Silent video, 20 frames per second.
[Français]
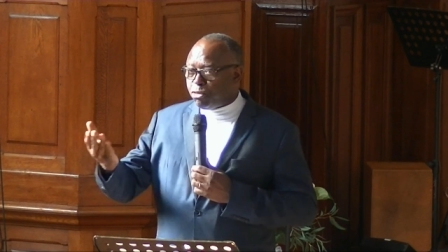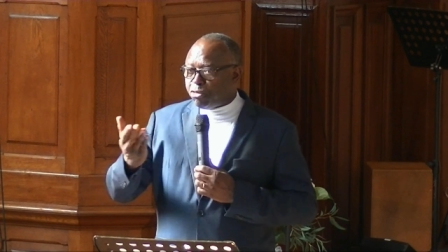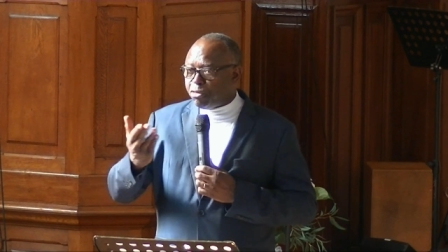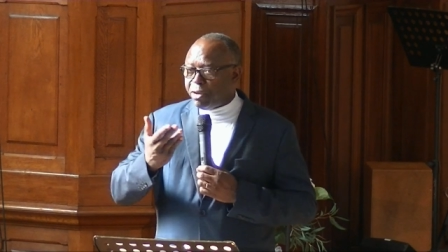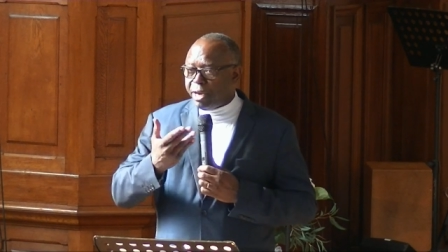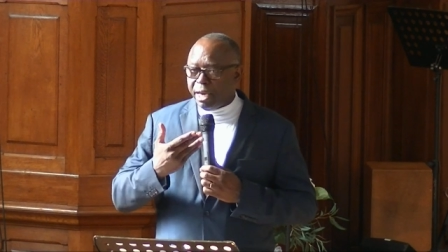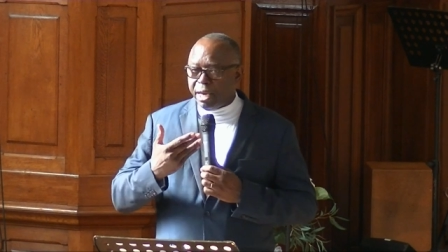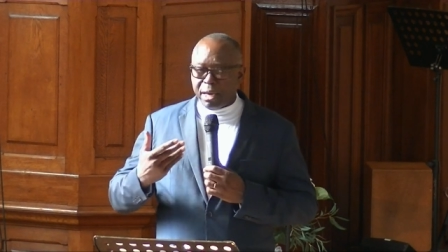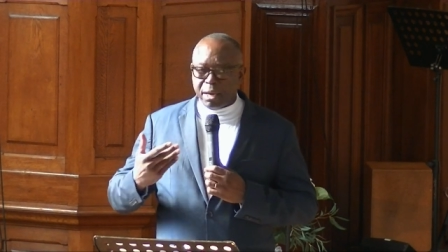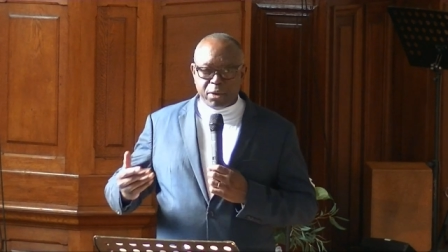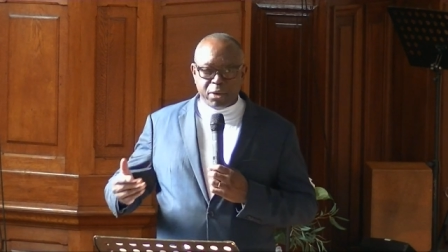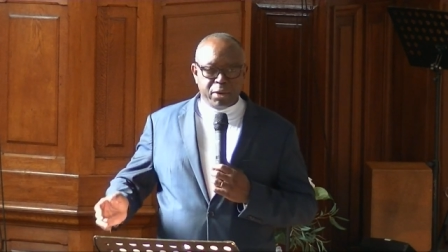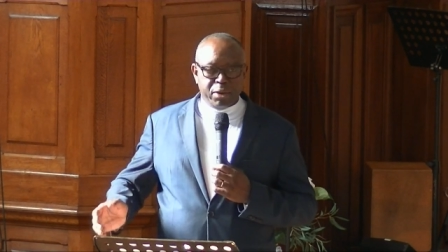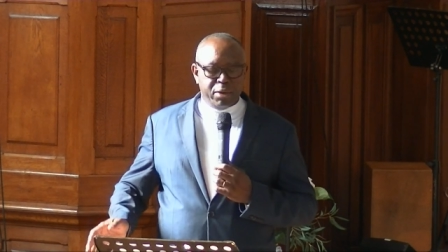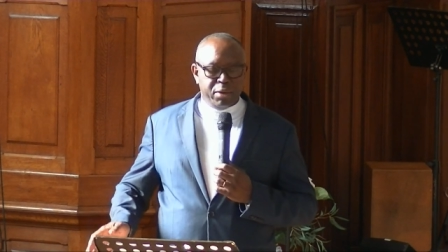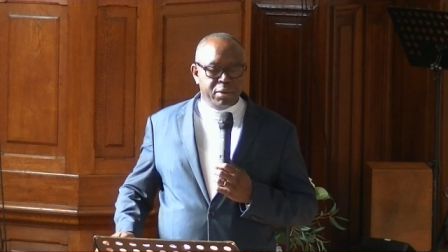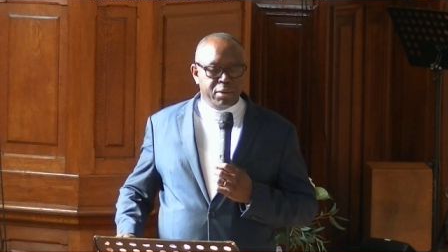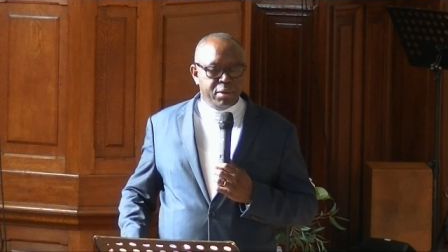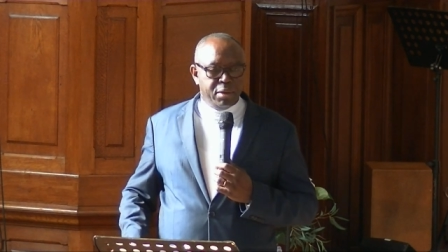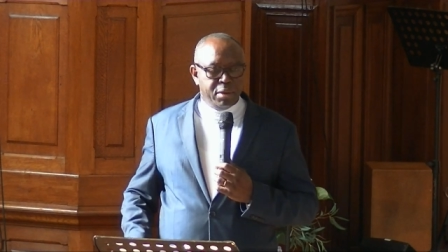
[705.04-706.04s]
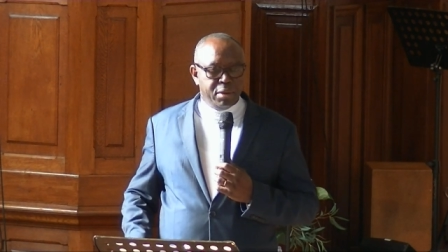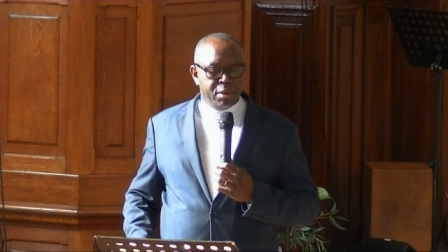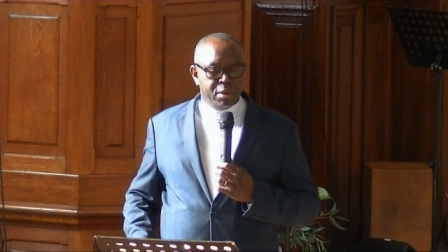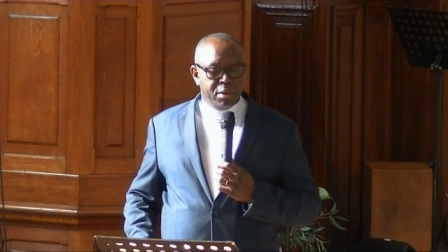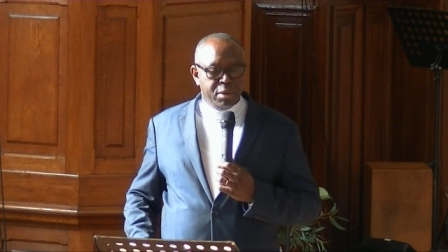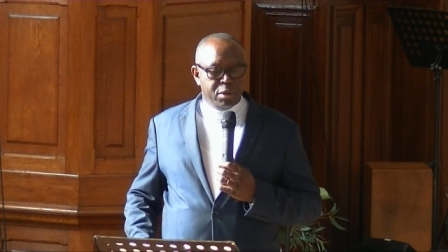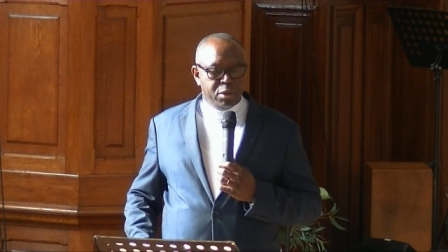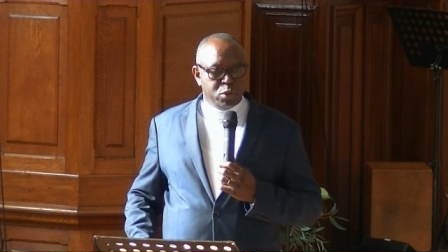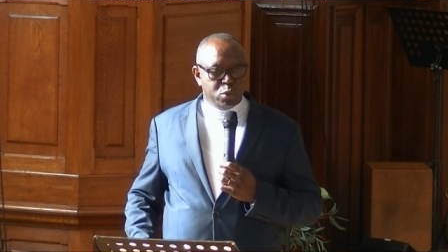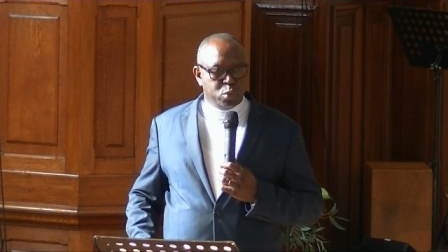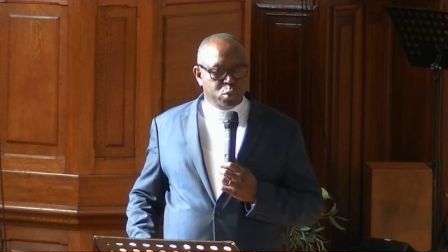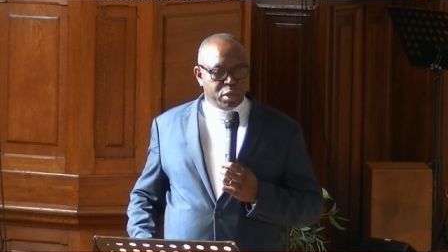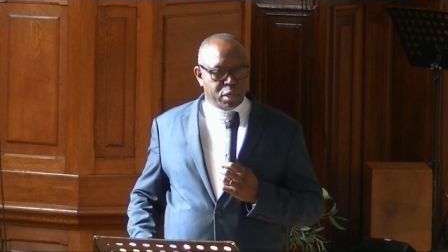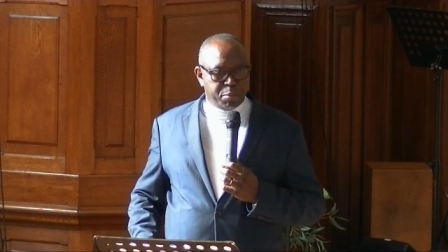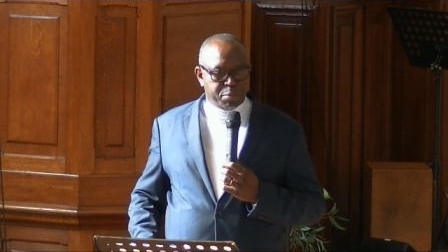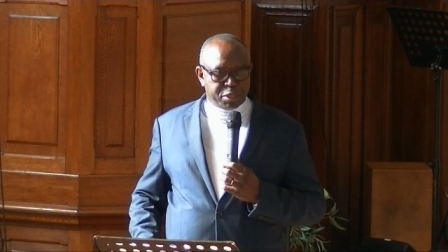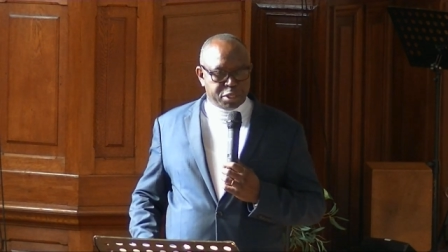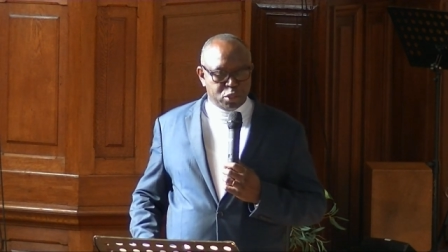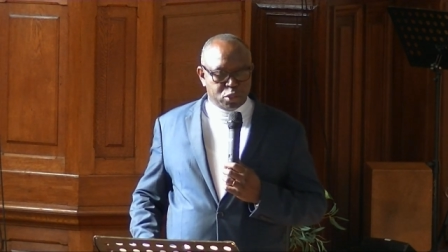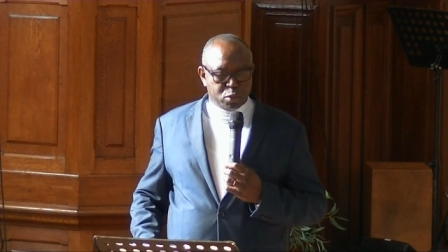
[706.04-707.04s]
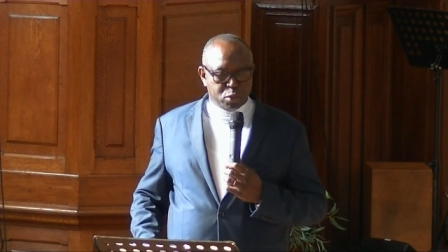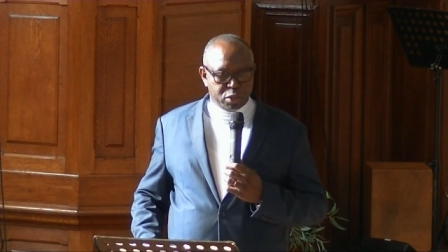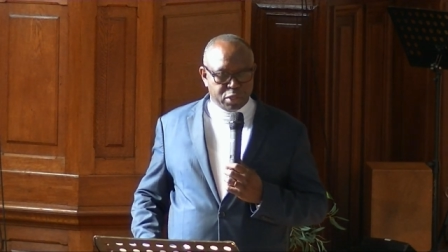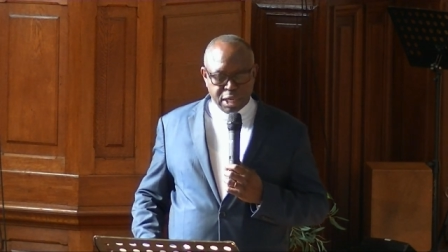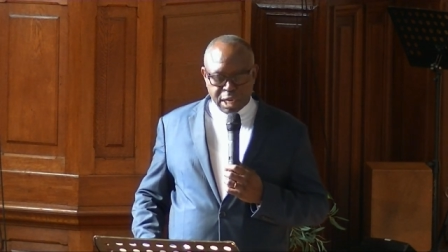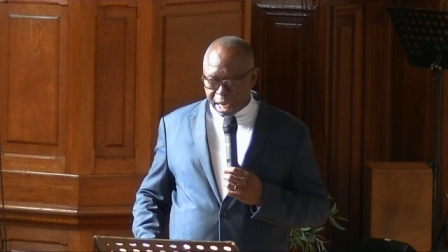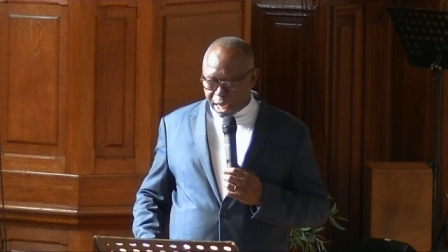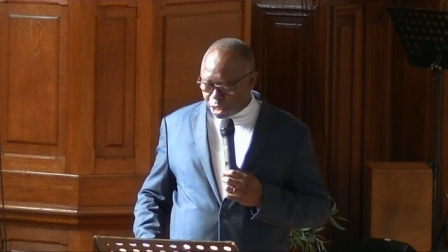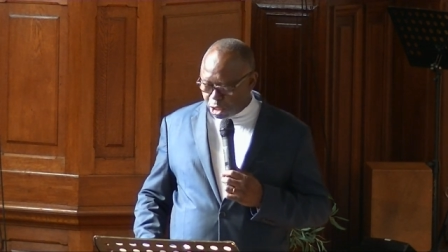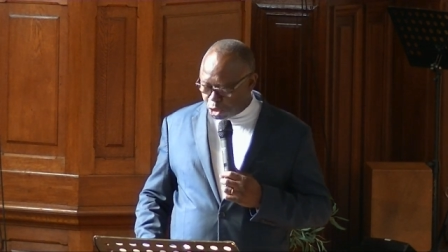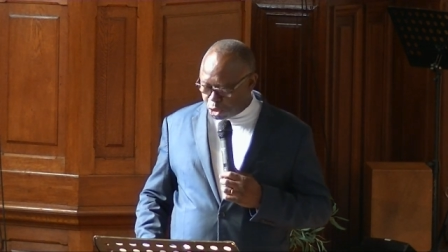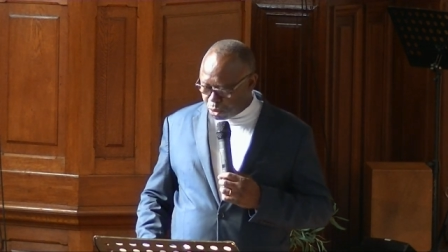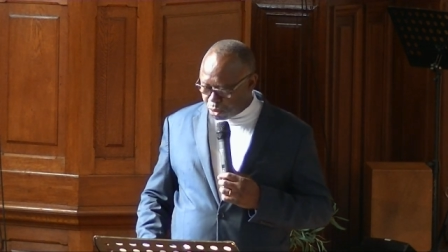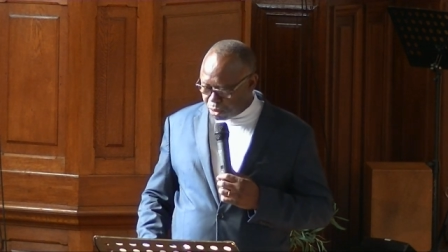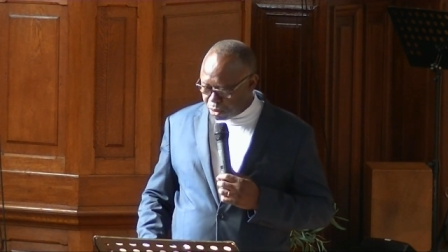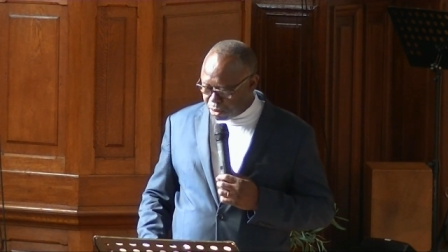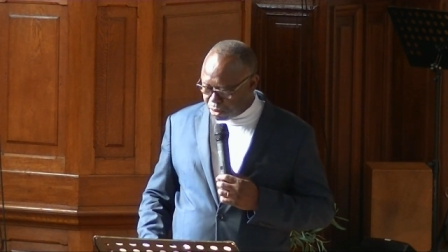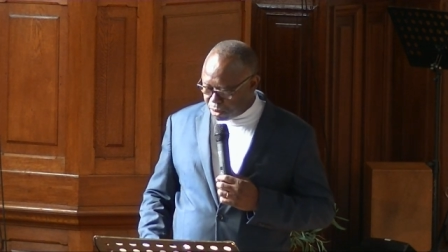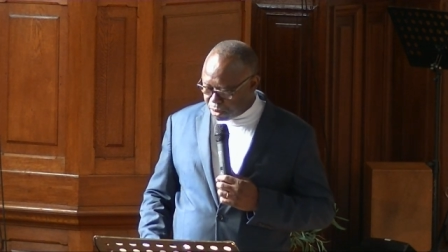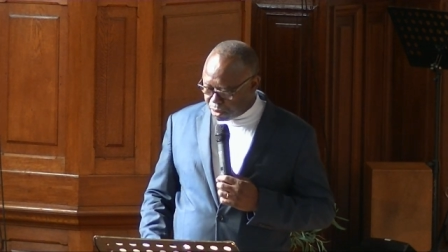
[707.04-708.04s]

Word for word: faire euh, toutes les prisons de la région